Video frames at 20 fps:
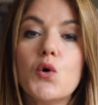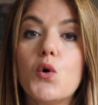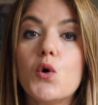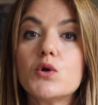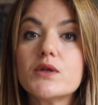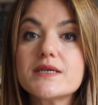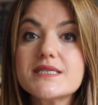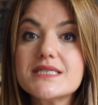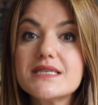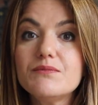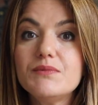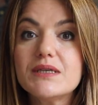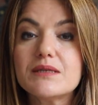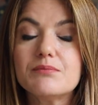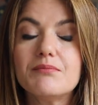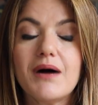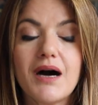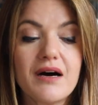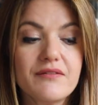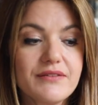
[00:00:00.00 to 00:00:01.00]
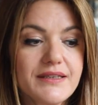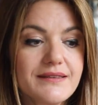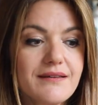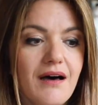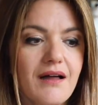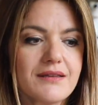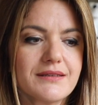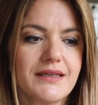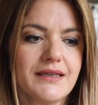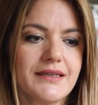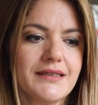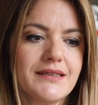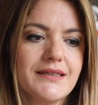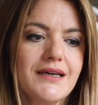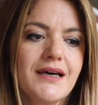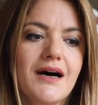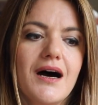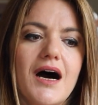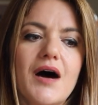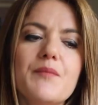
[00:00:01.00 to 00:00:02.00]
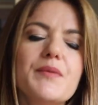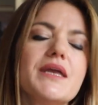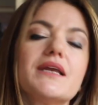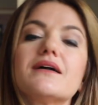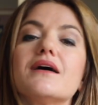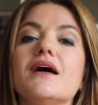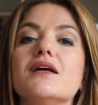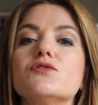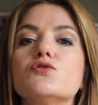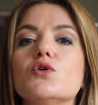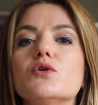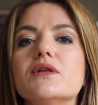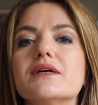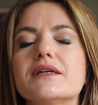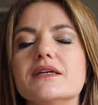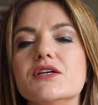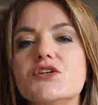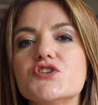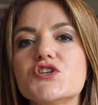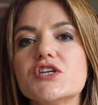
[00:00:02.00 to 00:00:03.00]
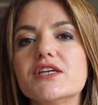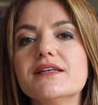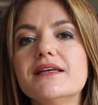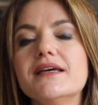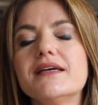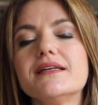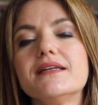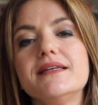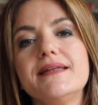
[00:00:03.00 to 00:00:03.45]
olası bir mavi dalgayı Amerikan doları için